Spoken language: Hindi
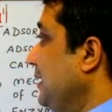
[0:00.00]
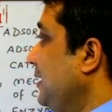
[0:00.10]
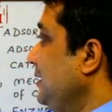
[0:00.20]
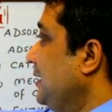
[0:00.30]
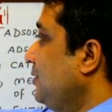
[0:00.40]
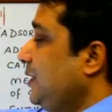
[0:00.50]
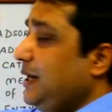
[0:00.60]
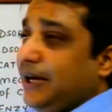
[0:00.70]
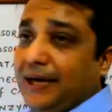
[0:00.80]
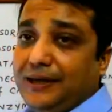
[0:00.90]
यहाँ लिखा
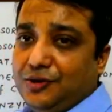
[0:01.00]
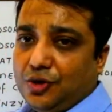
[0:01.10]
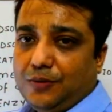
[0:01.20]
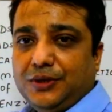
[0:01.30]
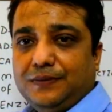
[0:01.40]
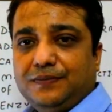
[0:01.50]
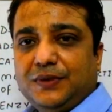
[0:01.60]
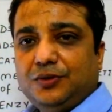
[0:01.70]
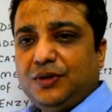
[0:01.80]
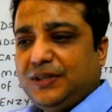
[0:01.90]
हुआ है एडजॉप्शन
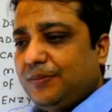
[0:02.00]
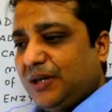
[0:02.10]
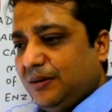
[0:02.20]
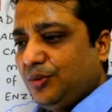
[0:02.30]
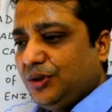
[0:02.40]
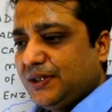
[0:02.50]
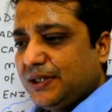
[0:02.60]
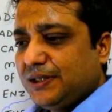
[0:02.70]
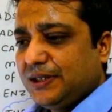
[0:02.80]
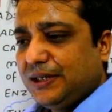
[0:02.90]
तो इसके बारे में हम लोग
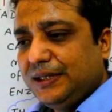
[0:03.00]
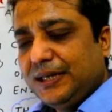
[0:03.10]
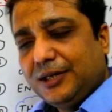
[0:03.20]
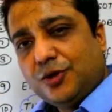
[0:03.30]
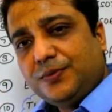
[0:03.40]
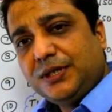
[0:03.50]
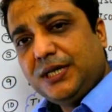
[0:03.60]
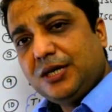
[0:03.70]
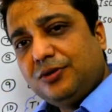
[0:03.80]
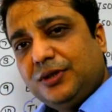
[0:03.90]
डिस्कस करेंगे
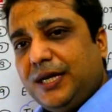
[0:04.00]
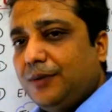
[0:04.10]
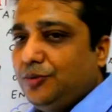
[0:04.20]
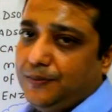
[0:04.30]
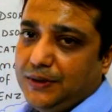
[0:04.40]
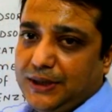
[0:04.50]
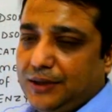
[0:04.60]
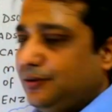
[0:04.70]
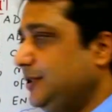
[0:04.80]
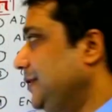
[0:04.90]
एडजॉप्शन क्या होता है एब्जॉर्प्शन
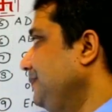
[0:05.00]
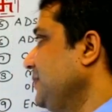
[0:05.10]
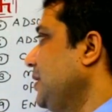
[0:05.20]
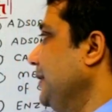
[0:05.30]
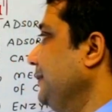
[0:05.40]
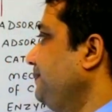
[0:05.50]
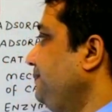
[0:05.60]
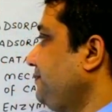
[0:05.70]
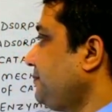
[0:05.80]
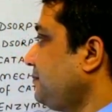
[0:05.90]
क्या होता है आगे
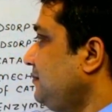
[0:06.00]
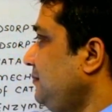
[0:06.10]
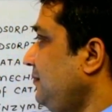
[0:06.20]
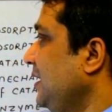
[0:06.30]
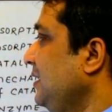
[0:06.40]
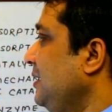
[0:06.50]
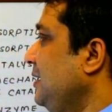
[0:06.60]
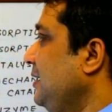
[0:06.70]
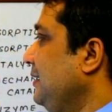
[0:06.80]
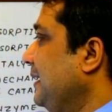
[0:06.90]

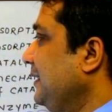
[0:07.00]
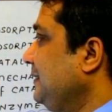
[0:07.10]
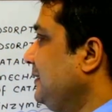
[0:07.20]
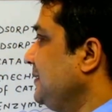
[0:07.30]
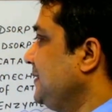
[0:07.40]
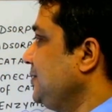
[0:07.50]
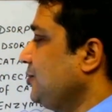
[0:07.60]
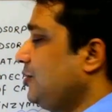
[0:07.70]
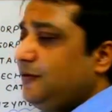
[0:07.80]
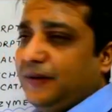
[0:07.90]

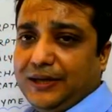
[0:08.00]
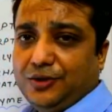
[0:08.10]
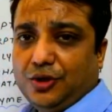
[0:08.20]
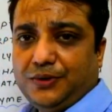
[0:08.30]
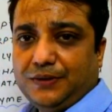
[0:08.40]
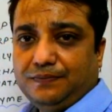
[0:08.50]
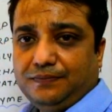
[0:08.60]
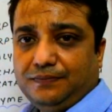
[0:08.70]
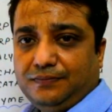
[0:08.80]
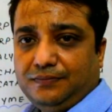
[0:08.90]
कैरेक्टरिस्टिक्स ऑफ एडजॉप्शन
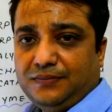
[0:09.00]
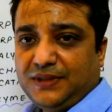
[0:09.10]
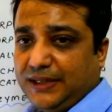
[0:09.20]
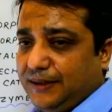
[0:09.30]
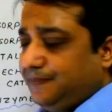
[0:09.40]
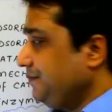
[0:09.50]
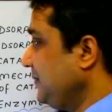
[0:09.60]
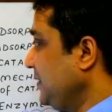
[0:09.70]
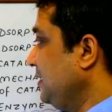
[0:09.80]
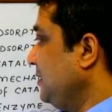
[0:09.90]
सही है
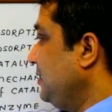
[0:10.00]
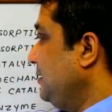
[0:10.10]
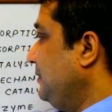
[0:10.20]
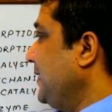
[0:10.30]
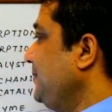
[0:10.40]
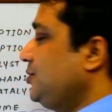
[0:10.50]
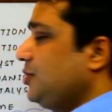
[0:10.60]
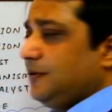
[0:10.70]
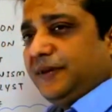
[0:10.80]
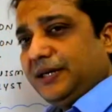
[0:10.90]

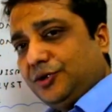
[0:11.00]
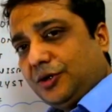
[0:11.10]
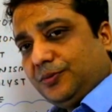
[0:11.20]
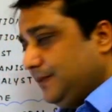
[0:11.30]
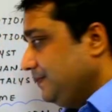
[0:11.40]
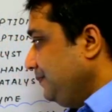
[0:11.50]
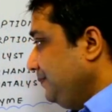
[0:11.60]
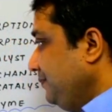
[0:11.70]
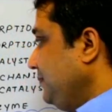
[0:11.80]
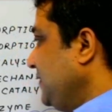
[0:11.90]
टाइप्स ऑफ
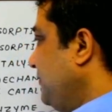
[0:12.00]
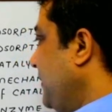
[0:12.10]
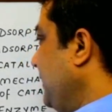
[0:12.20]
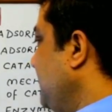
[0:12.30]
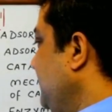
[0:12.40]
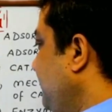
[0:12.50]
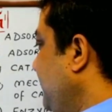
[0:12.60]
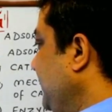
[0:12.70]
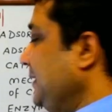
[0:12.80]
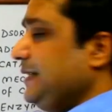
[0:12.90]
एडजॉप्शन फैक्टर्स
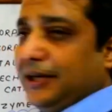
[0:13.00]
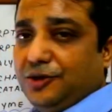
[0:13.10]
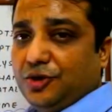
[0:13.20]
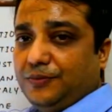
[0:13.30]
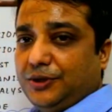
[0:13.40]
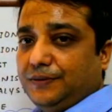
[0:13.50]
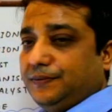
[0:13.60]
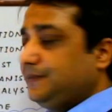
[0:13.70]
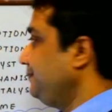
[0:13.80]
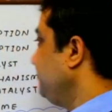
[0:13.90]
अफेक्टिंग एडजॉप्शन